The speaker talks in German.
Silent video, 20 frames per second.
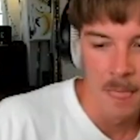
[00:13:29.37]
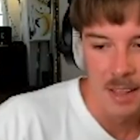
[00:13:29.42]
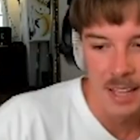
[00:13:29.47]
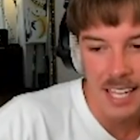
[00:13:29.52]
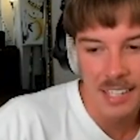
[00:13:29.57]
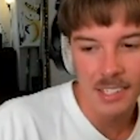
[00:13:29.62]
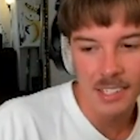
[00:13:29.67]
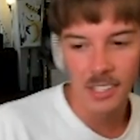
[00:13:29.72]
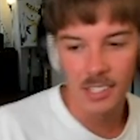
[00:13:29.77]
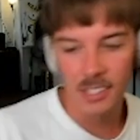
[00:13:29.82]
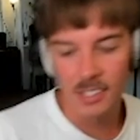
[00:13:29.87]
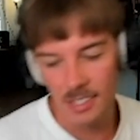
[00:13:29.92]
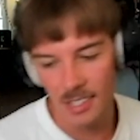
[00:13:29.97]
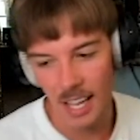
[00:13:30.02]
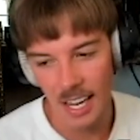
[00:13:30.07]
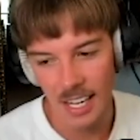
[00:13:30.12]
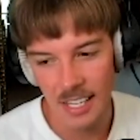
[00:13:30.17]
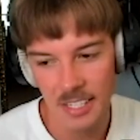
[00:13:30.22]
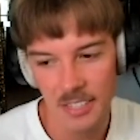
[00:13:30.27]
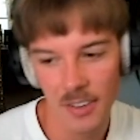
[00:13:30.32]
Leider kann ich den
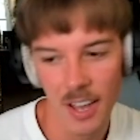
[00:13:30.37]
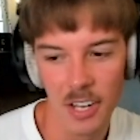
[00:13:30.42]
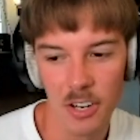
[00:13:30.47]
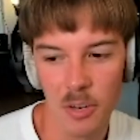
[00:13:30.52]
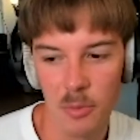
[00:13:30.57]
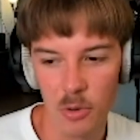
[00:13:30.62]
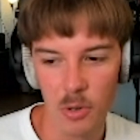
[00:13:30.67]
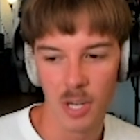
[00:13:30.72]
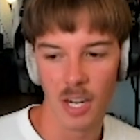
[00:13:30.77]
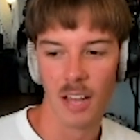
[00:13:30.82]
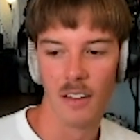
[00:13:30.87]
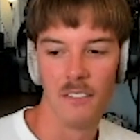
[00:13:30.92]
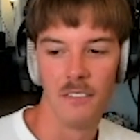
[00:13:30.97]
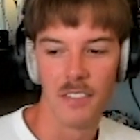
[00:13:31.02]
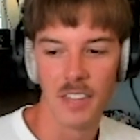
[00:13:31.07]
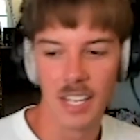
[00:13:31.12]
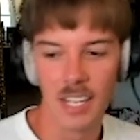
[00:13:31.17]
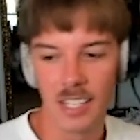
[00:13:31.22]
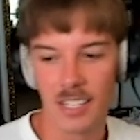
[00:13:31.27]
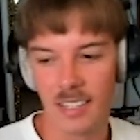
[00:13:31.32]
Teil 2 nicht mehr schauen,
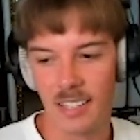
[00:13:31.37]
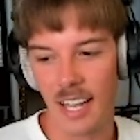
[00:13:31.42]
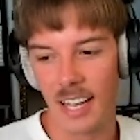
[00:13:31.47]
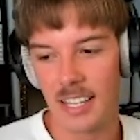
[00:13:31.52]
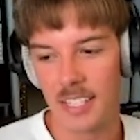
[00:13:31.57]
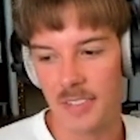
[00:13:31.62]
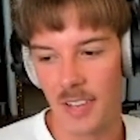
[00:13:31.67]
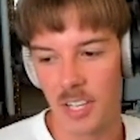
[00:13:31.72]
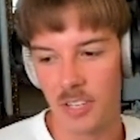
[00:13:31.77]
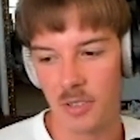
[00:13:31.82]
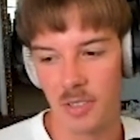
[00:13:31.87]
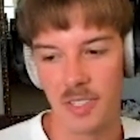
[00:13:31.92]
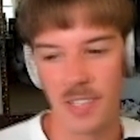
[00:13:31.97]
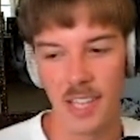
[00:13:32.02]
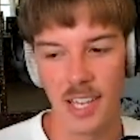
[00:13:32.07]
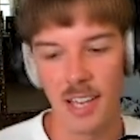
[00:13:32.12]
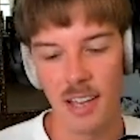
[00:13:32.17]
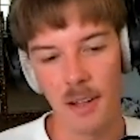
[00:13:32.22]
weil ich den Teil 2 schon gesehen